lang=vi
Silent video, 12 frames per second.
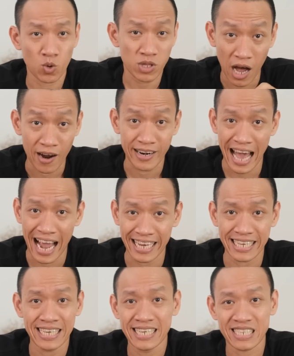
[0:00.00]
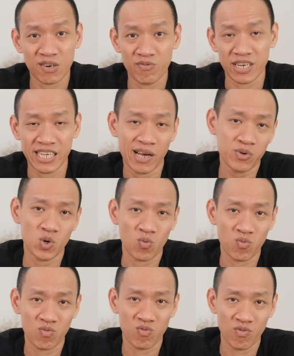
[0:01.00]
của thời đại trong việc giáo
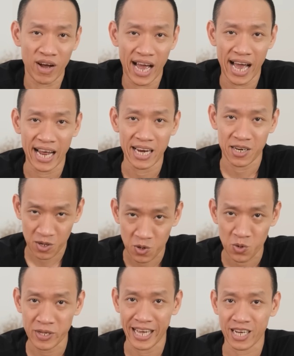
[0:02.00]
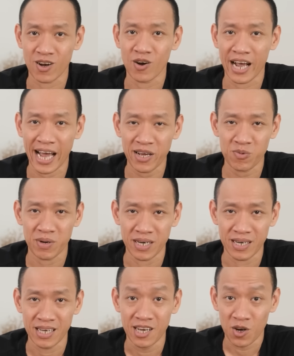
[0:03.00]
dục và nuôi dạy con cái của
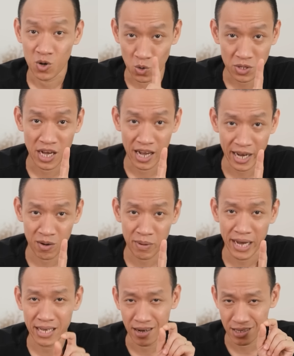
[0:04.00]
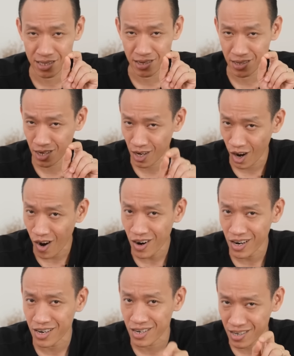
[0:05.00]
mình. Cuộc chơi ngày hôm nay thật sự khó
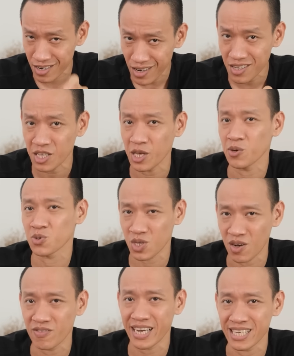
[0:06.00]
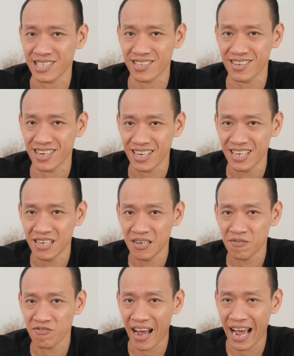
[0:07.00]
hơn rất nhiều so với ngày xưa,
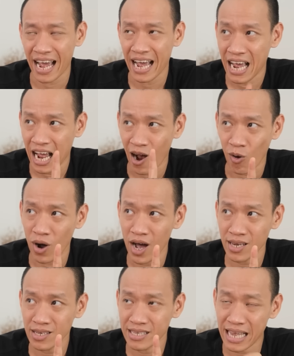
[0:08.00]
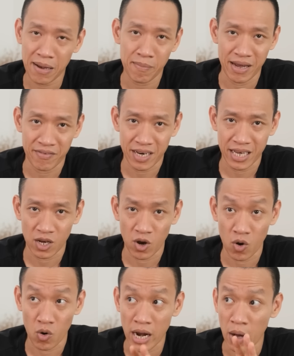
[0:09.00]
và hầu hết cha mẹ và thầy
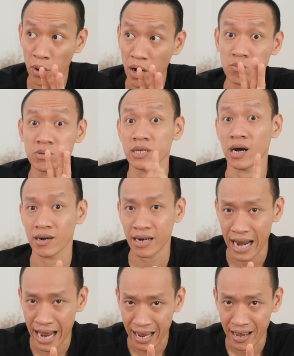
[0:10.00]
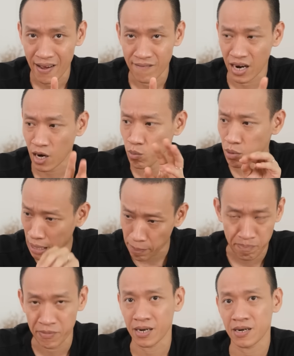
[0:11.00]
cô đều không nhận ra và không
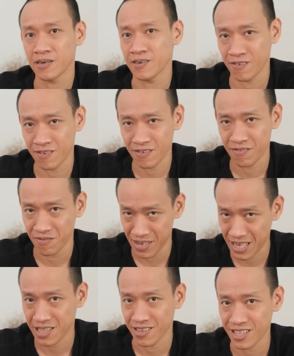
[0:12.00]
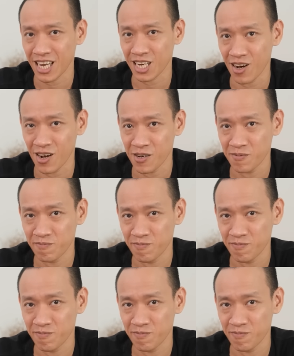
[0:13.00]
cập nhật được về cái thử thách đó.